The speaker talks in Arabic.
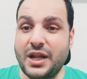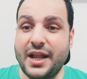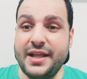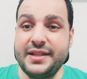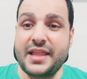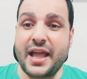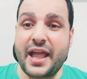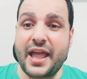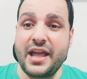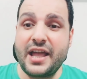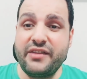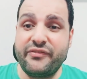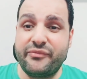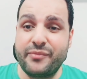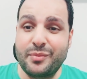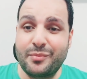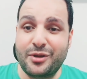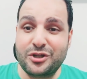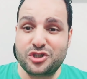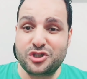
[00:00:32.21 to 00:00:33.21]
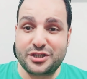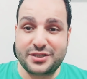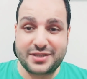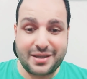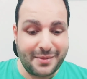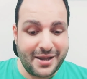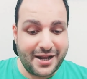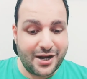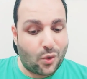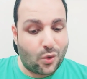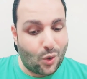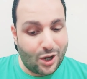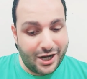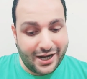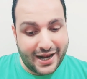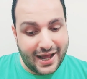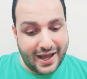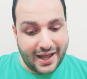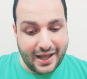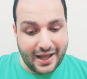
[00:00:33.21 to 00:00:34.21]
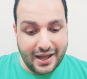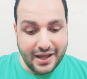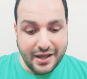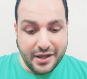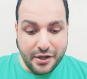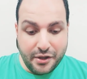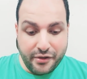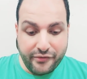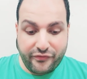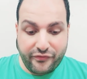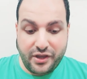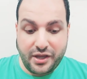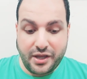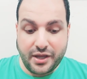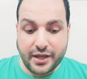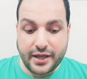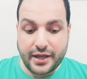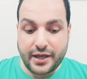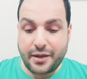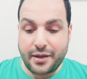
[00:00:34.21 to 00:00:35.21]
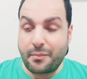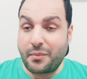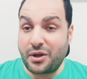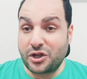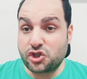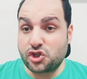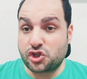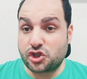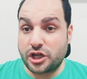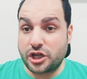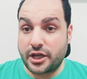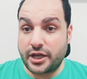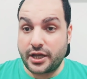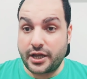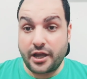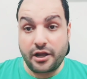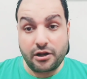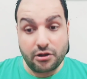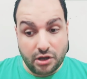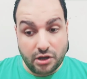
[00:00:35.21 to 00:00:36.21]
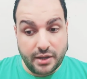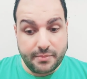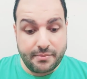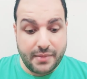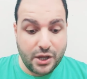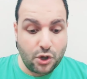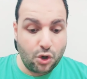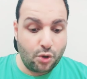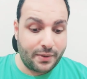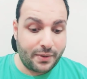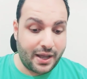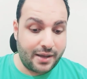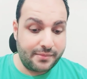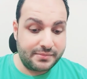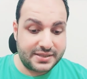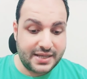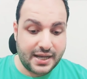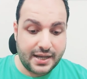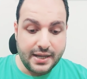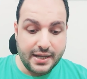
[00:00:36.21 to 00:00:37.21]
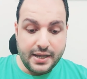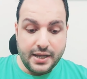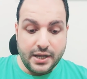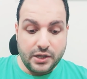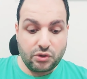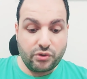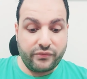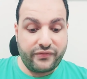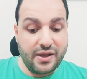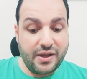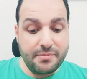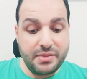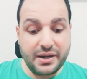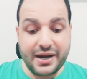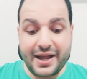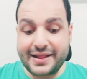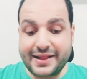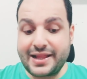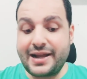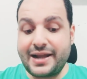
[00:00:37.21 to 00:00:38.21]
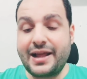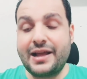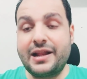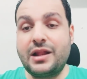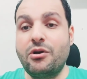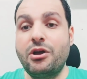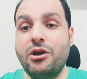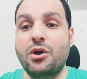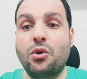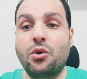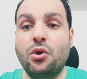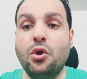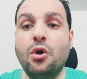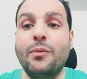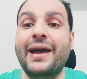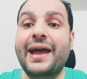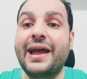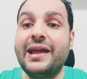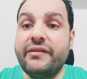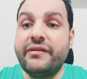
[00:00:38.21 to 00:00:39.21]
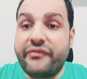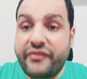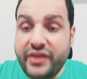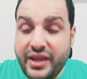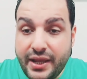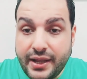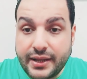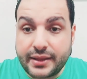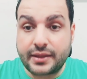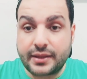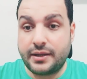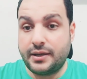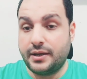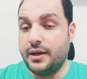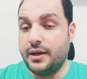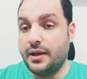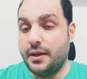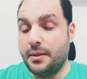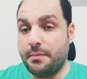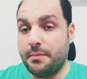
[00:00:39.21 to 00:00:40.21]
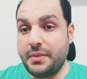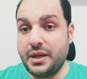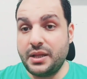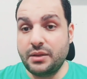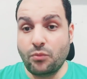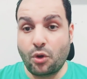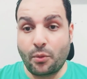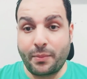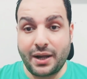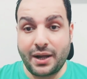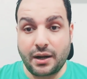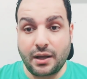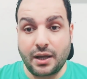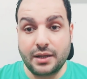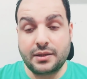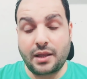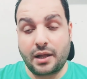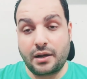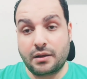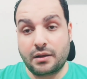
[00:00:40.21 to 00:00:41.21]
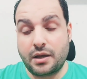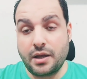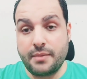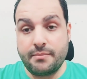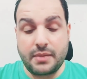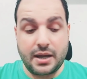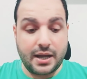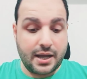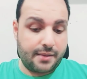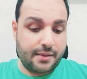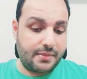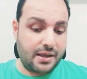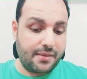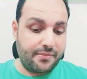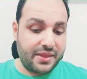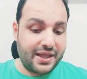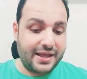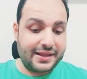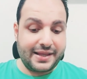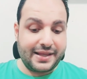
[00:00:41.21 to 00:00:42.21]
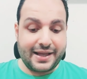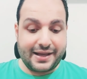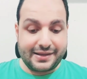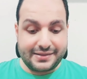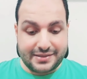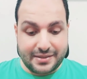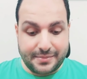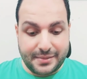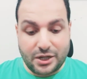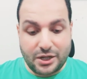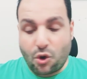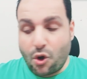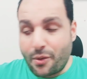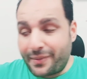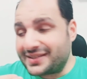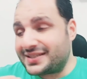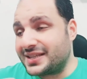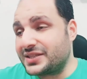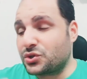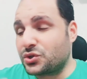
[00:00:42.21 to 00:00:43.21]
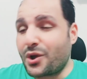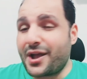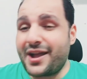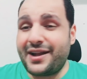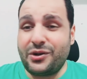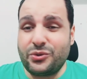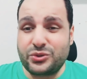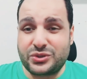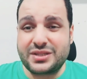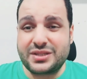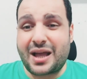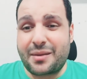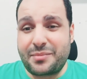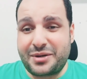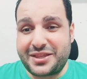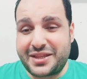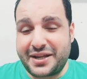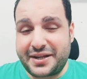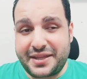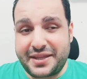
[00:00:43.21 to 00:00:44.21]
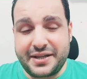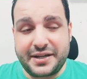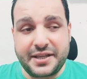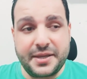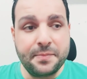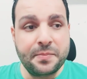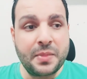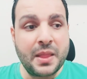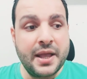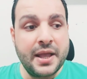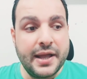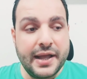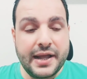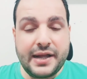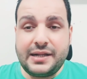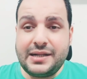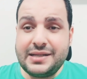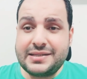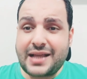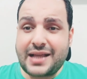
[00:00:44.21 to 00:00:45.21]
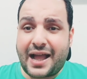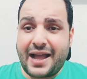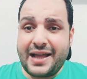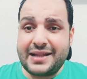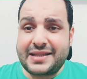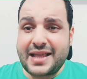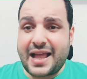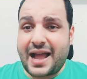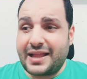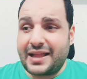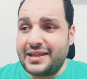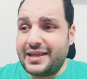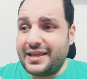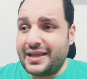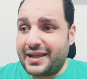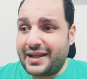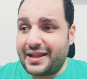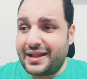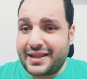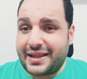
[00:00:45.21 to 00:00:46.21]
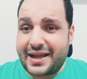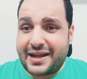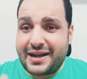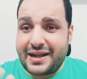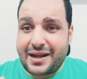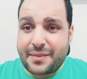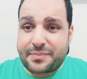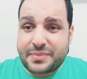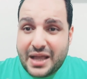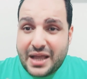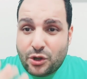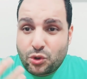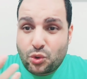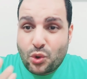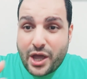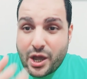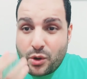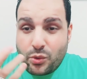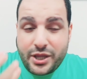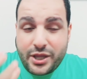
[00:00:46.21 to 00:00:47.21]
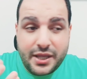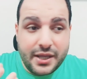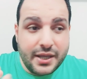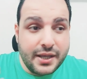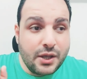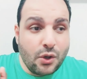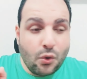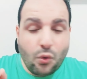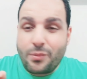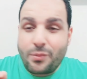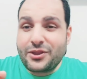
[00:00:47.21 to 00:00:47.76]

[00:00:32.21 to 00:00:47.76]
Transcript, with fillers: انت خايف من ماتش الزمالك ولا لا في آه، ماتش آه، القمه يوم 5 نوفمبر هتلاقي الاهلاويه كلهم خايفين من مباراة القمة أمام نادي الزمالك هو بس السؤال لأستاذ عمرو الدرديري اللي ساعات يعني الجلالة بتاخده قوي وما